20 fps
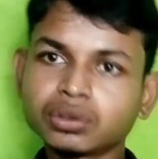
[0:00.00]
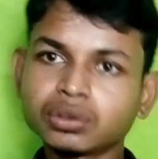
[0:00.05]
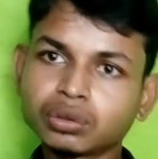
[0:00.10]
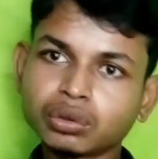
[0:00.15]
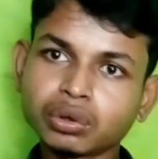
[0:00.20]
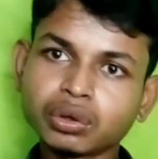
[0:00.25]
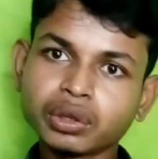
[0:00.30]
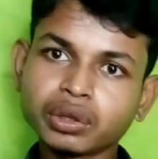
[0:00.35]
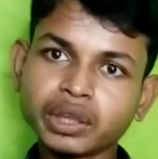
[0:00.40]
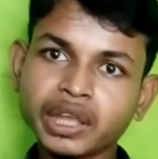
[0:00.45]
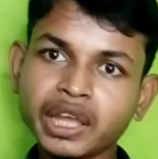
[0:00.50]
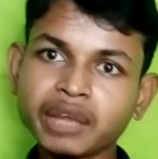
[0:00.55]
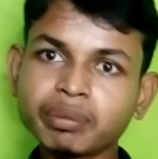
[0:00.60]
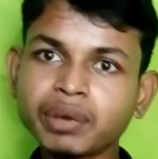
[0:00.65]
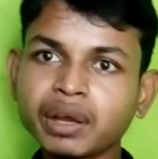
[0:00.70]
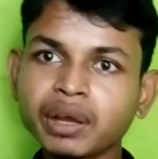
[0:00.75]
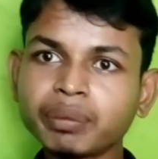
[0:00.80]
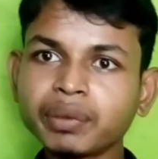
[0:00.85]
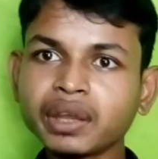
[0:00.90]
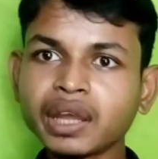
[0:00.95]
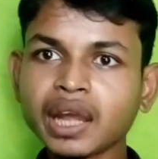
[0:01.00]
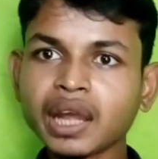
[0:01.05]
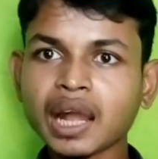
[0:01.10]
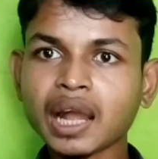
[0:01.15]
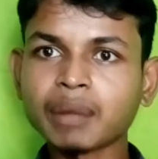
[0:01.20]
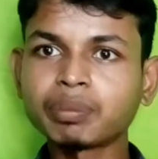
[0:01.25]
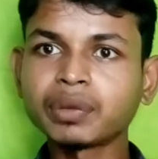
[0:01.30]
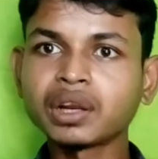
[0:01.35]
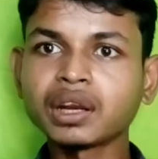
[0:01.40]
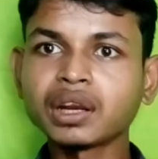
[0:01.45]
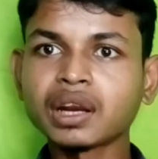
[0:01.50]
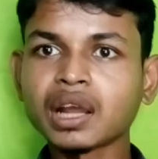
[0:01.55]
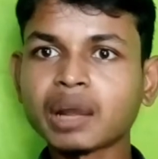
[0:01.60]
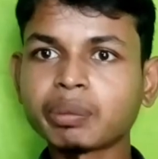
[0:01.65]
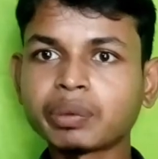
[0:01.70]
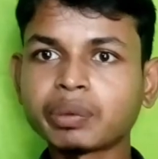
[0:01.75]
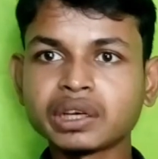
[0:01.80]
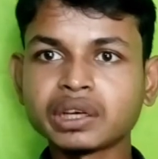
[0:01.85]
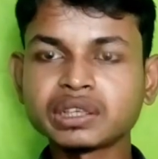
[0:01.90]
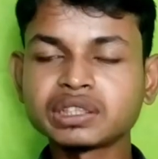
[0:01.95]
তো এইভাবে আপনারা
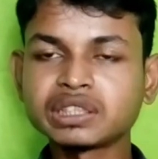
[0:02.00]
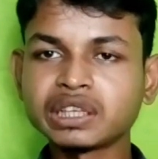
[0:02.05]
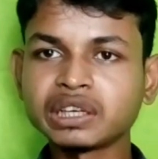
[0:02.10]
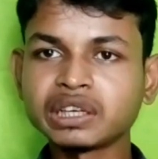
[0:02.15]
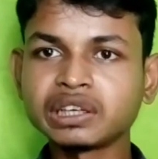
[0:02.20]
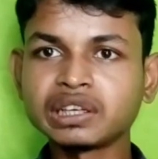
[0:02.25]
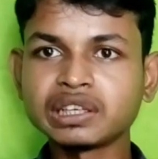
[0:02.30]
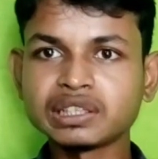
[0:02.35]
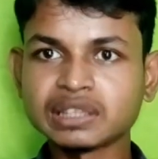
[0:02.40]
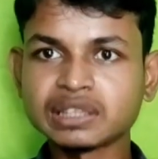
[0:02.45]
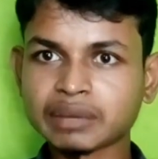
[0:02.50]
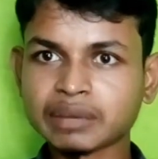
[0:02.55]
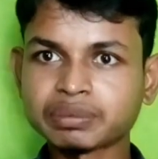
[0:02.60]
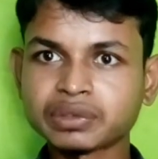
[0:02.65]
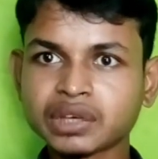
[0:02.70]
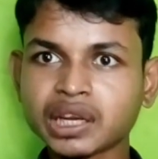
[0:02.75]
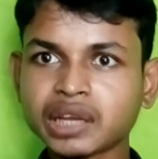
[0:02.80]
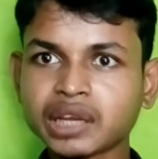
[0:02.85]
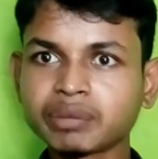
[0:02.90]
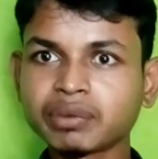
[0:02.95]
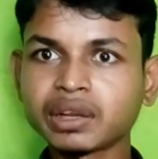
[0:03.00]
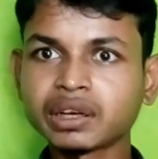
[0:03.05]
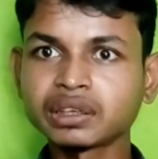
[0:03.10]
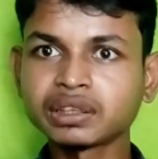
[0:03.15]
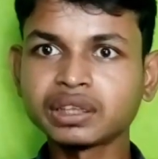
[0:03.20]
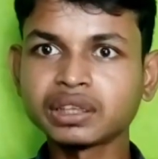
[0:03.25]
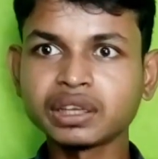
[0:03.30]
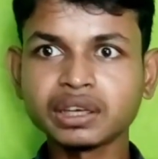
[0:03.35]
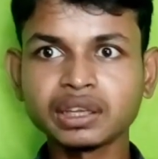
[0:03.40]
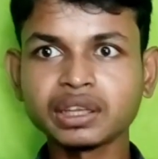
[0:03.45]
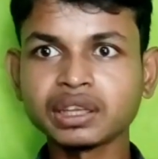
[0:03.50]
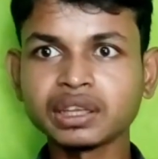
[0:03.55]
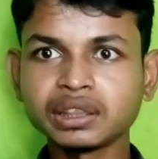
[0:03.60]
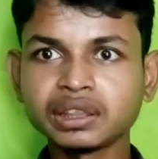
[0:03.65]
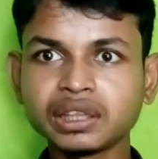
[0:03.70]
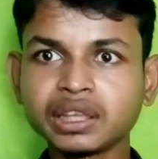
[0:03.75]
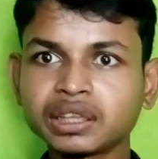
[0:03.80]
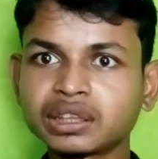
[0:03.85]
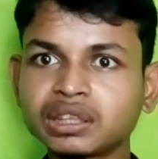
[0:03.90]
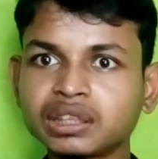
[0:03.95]
আপনার চ্যানেলের সাবস্ক্রাইবারদেরকে
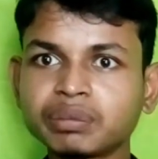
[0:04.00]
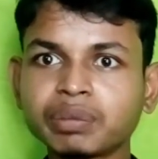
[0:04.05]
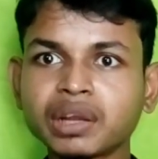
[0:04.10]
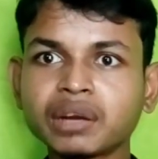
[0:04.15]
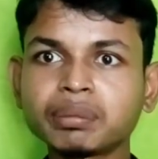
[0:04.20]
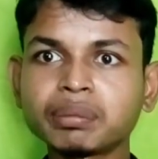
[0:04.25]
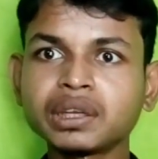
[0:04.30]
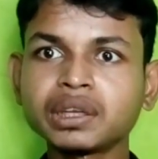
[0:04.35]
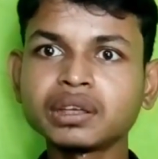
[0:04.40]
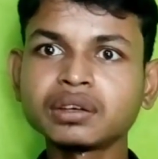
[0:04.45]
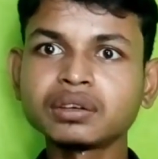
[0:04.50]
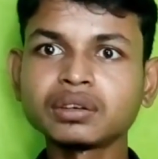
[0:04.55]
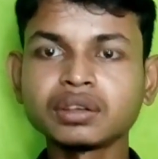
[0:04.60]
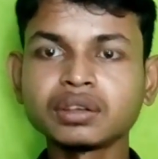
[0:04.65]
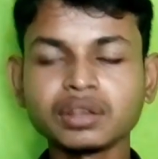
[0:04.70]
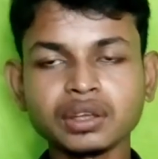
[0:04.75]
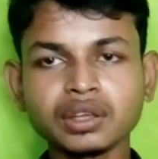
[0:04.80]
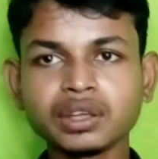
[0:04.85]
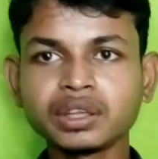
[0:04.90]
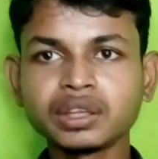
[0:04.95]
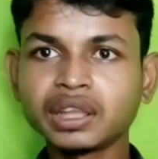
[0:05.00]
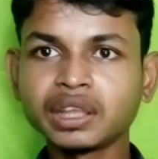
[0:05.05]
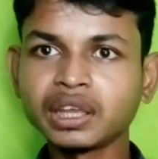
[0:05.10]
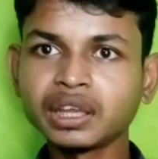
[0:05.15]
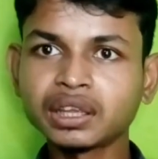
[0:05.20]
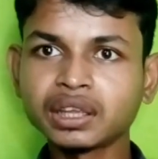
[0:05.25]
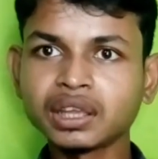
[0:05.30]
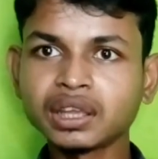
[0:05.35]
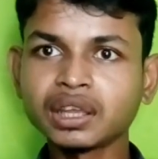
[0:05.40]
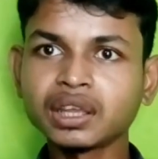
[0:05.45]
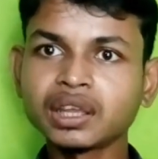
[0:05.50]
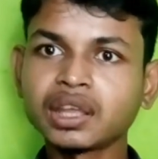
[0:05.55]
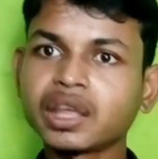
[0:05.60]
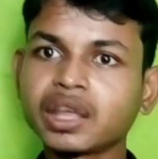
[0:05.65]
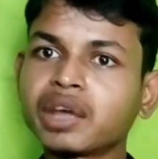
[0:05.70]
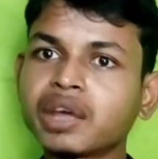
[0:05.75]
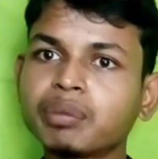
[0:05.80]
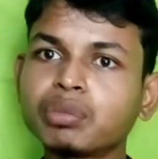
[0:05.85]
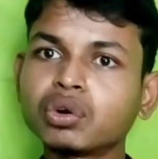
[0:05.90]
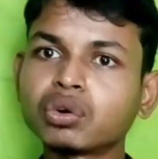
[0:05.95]
দেখতে পারবেন কে কে
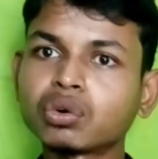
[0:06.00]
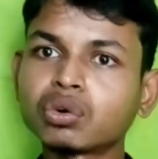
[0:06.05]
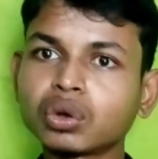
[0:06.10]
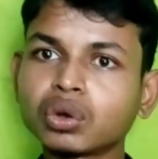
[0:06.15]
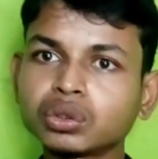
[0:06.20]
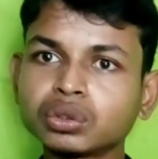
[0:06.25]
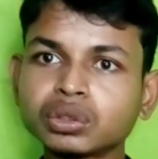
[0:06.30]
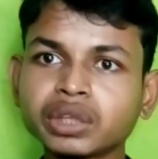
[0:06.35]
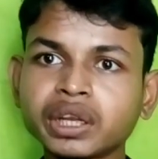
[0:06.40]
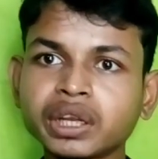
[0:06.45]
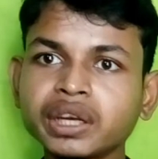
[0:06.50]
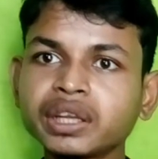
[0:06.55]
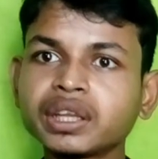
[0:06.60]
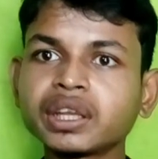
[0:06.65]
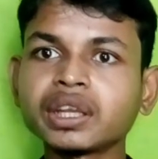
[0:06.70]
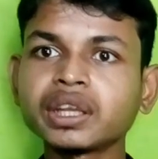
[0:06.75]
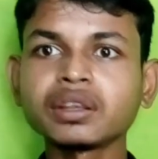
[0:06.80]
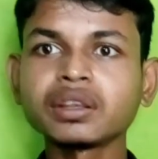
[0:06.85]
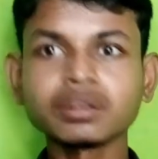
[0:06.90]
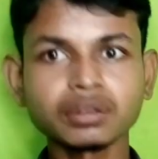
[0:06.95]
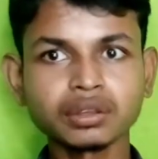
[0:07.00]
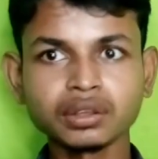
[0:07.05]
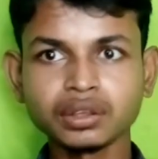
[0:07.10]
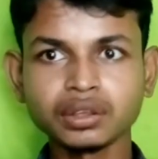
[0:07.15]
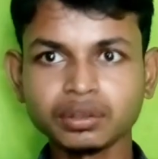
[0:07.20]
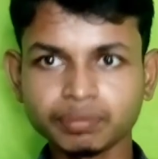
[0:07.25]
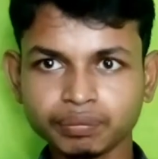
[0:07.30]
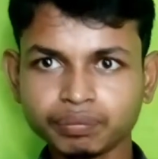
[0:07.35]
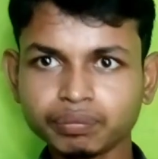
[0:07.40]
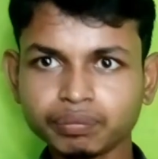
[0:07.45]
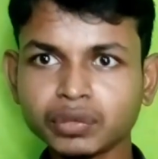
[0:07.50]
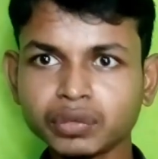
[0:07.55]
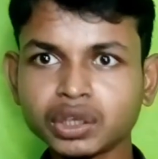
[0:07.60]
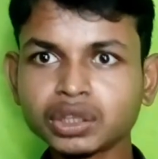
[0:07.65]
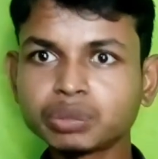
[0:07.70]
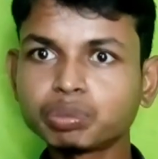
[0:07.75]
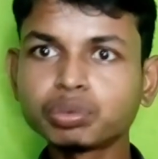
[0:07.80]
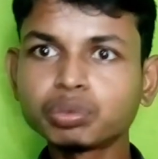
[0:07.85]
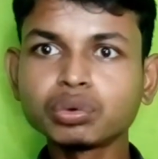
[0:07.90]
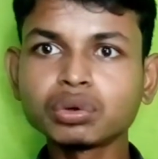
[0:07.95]
এবং কত তারিখে
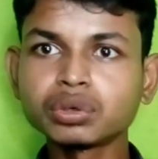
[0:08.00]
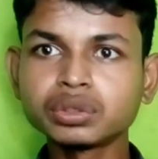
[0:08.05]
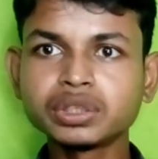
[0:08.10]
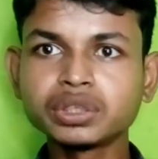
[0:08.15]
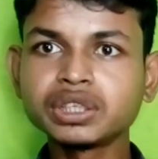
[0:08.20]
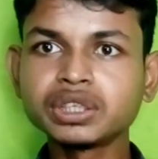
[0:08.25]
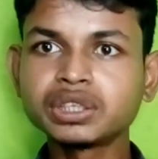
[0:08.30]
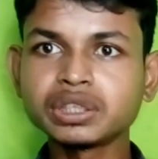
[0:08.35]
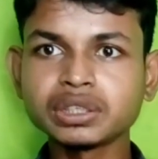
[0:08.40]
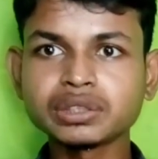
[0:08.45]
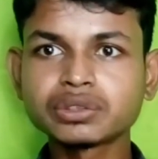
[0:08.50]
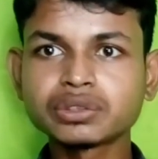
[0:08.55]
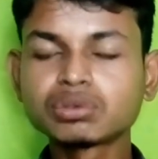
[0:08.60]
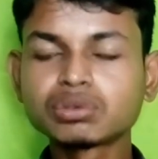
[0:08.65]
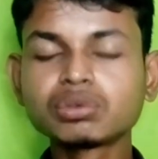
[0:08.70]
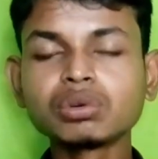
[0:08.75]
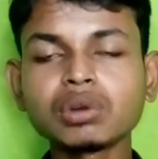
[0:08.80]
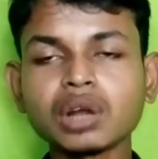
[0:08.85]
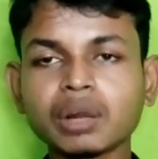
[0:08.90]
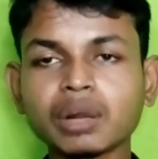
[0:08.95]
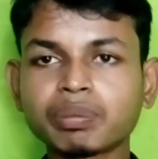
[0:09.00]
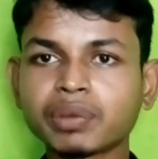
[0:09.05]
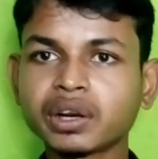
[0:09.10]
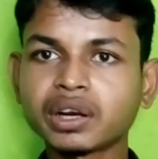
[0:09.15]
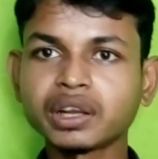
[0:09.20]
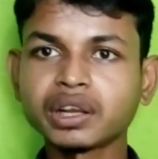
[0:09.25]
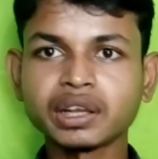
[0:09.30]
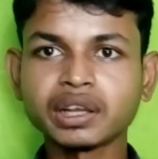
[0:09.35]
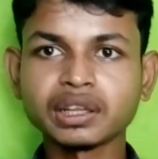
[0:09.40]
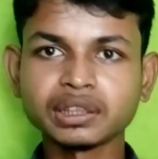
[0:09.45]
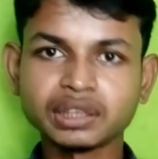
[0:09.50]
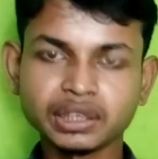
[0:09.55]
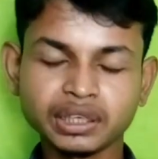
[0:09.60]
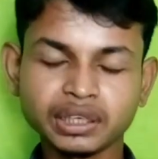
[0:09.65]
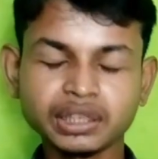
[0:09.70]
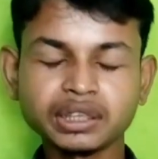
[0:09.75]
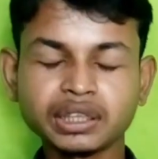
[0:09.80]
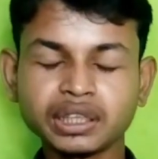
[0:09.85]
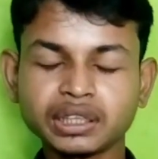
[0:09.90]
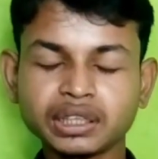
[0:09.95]
পুরো ডিটেলসগুলো আপনারা এখান
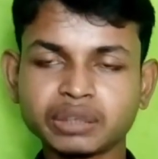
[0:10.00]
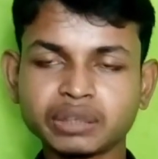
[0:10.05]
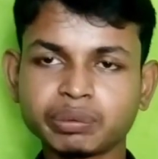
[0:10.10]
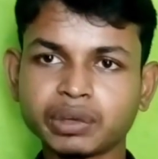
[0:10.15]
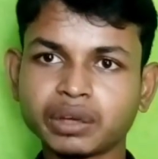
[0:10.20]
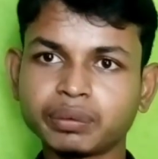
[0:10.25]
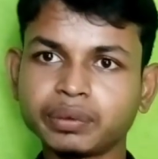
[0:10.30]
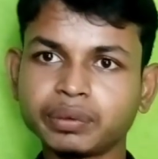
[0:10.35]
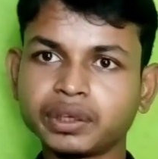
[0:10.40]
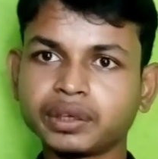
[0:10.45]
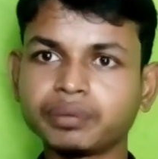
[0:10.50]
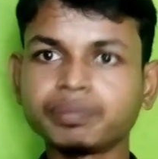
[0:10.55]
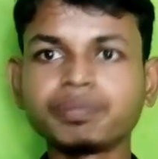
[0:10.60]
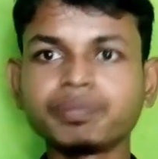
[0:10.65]
থেকে দেখতে পারবেন